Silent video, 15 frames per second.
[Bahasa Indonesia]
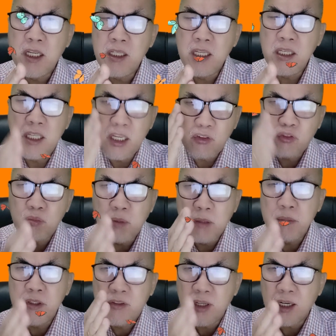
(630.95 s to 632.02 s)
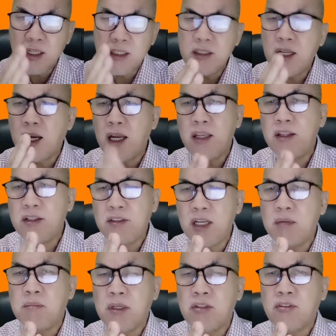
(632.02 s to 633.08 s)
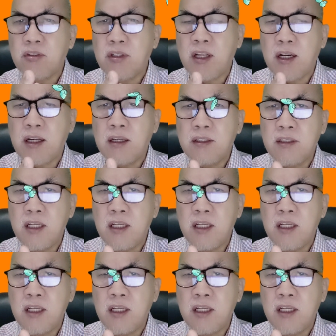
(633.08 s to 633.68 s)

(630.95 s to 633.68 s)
ini Yesus berbicara tentang akhir zaman Saudara.